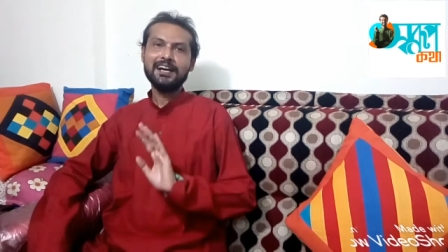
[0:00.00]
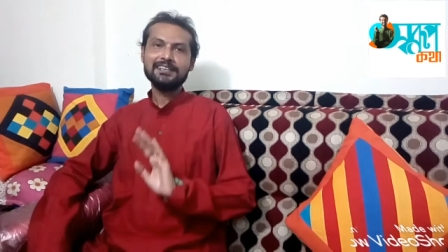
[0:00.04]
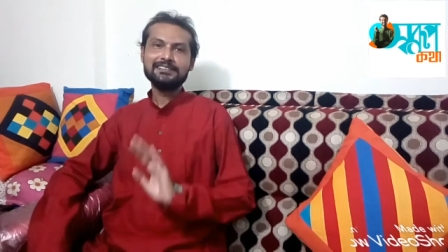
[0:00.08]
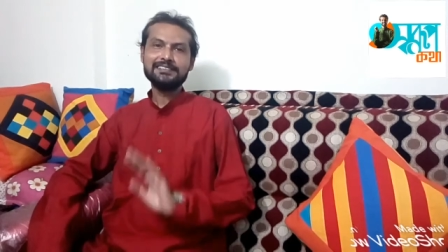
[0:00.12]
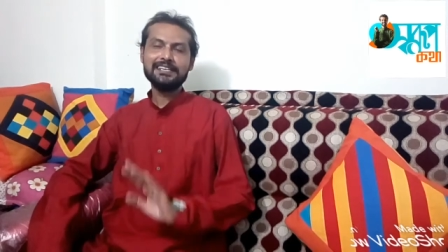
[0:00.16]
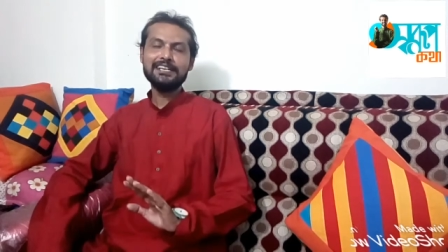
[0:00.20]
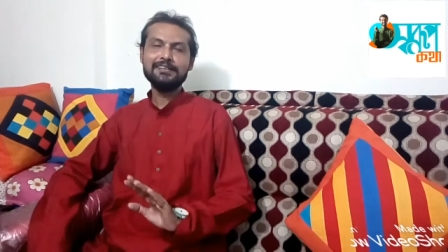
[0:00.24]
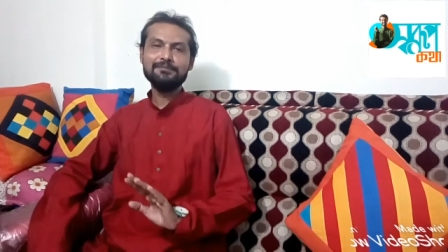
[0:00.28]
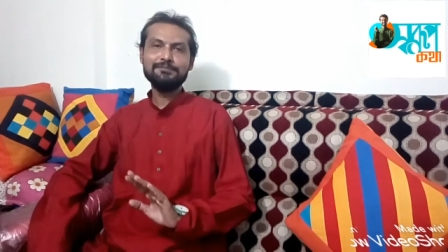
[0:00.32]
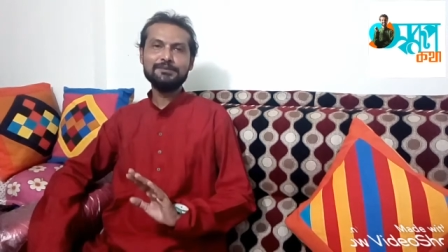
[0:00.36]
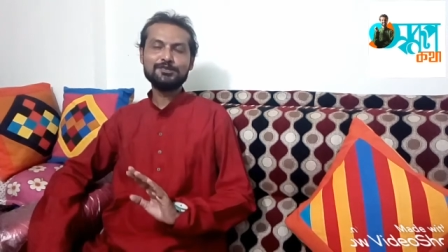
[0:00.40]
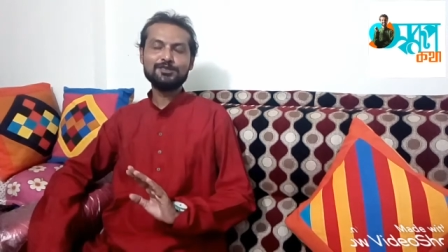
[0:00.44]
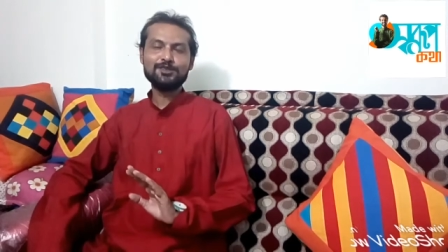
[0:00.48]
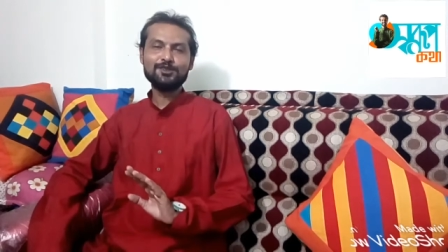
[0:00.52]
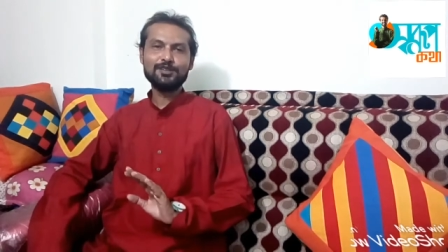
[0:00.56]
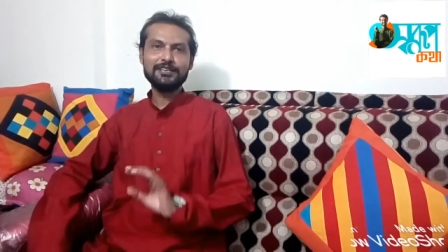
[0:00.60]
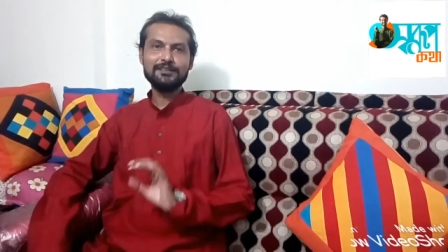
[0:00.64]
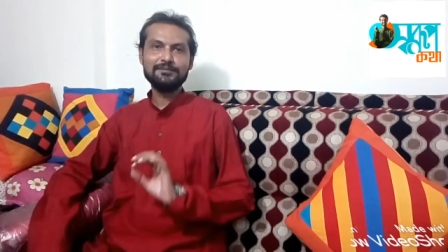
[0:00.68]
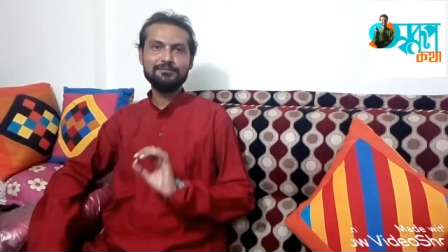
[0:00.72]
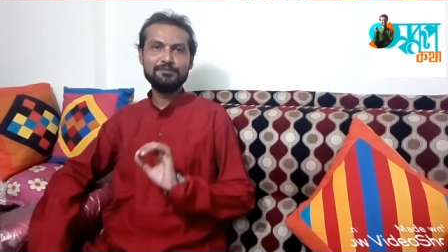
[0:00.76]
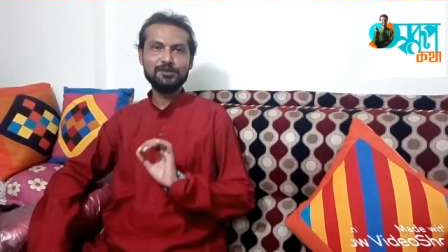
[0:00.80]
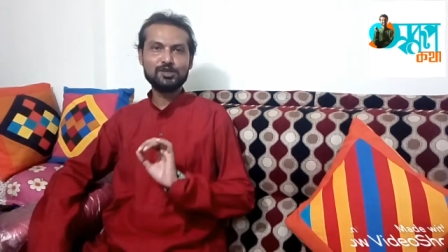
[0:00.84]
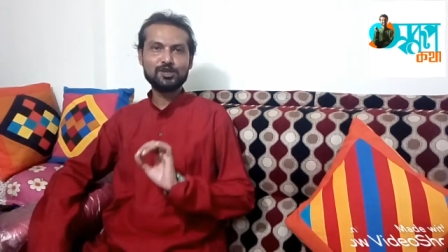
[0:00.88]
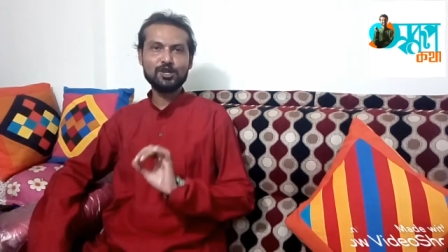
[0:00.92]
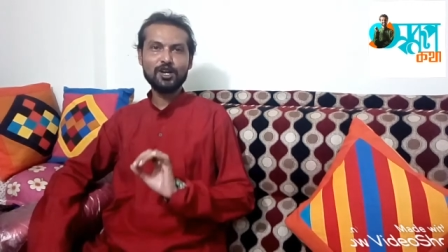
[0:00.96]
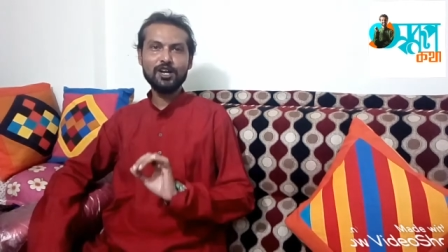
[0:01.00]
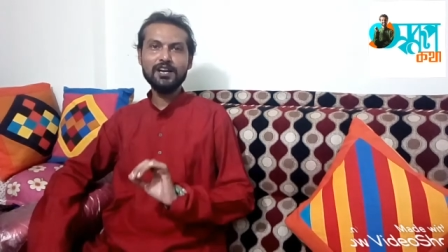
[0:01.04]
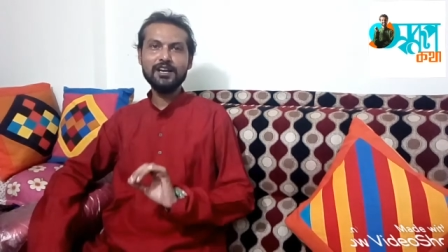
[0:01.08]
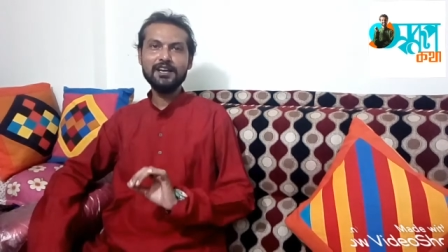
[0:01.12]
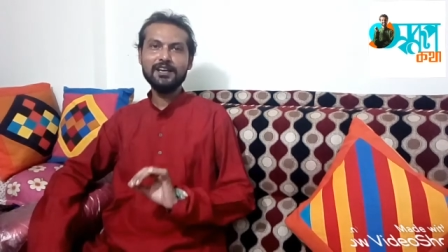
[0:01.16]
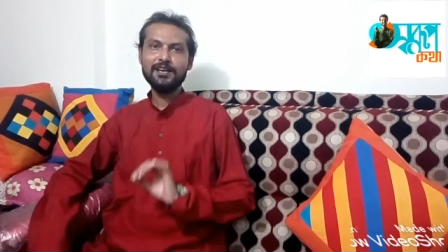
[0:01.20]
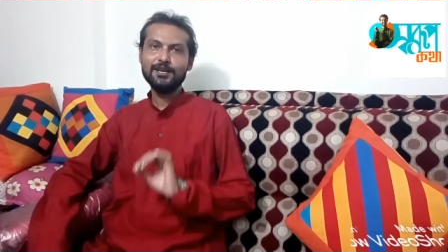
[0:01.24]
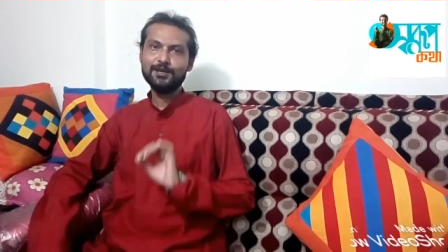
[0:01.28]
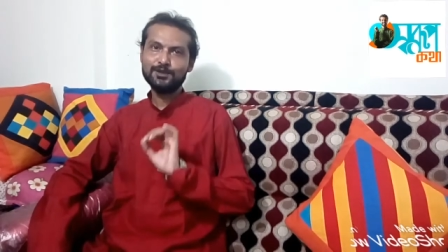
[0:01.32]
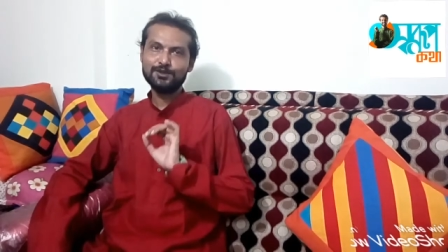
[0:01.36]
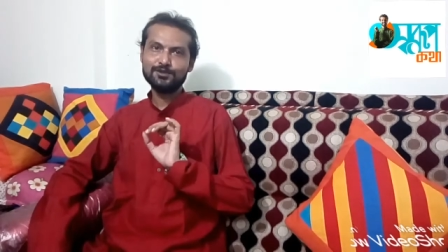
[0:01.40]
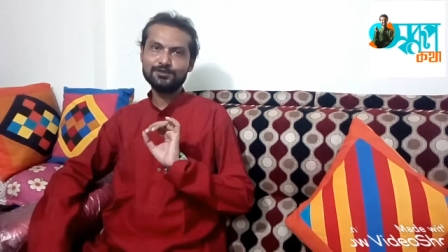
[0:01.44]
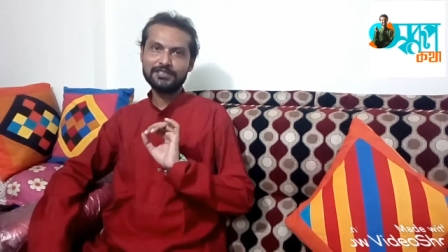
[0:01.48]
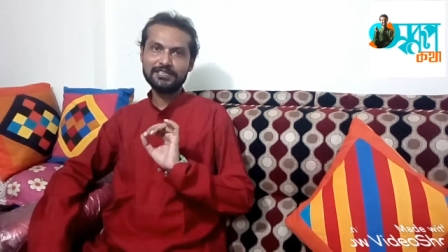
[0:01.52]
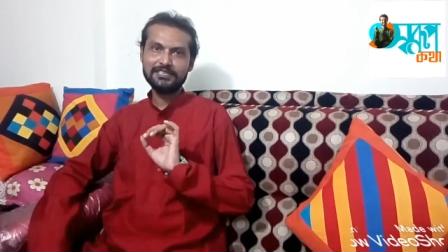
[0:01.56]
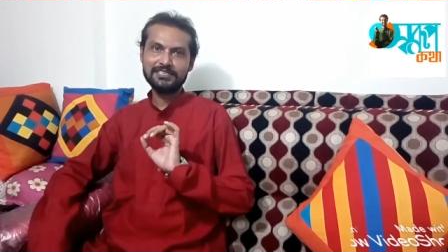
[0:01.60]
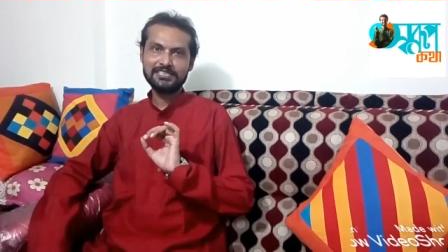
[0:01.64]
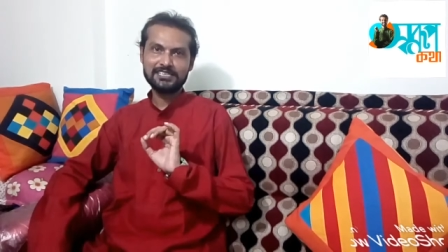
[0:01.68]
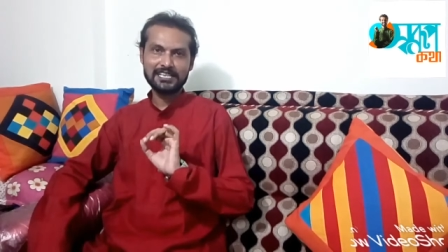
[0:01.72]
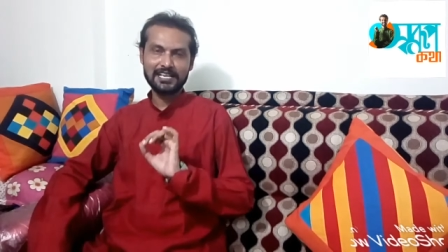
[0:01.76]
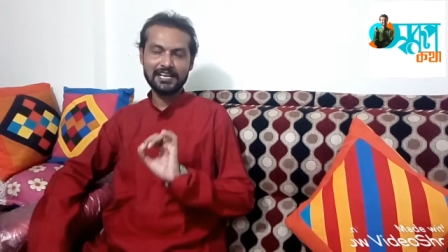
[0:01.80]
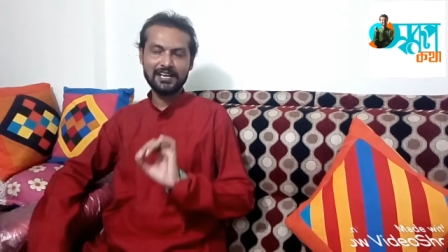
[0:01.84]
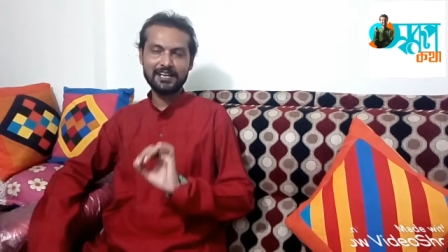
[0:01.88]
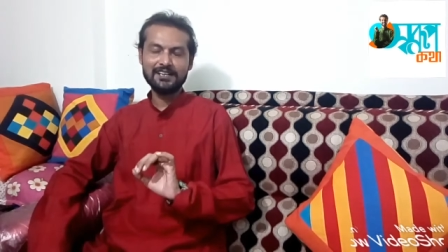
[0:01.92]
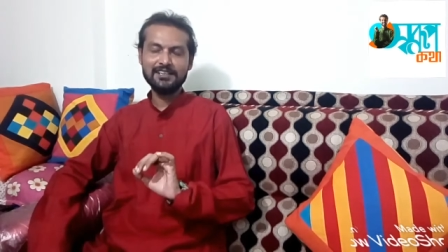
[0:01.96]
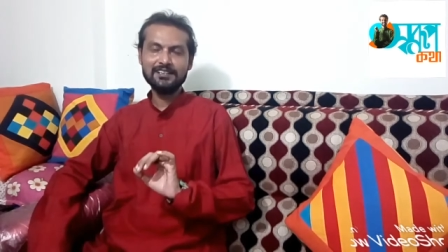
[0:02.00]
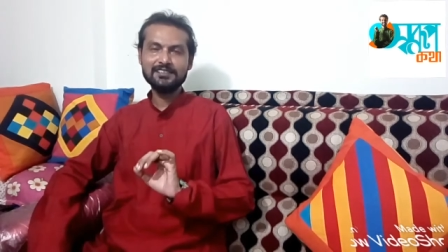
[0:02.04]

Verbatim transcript: আজকের এপিসোডের বিষয় উনত্রিশে